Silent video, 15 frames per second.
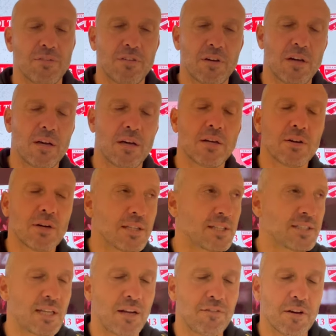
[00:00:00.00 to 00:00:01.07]
fe, la
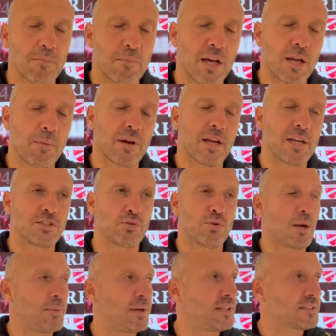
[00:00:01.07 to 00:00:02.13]
testa alla Fermana perché
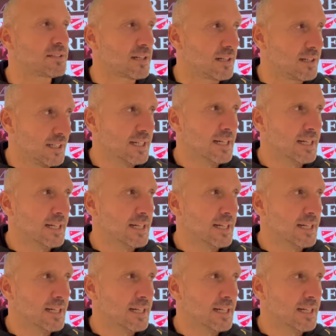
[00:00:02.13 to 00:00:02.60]
sicuramente sarà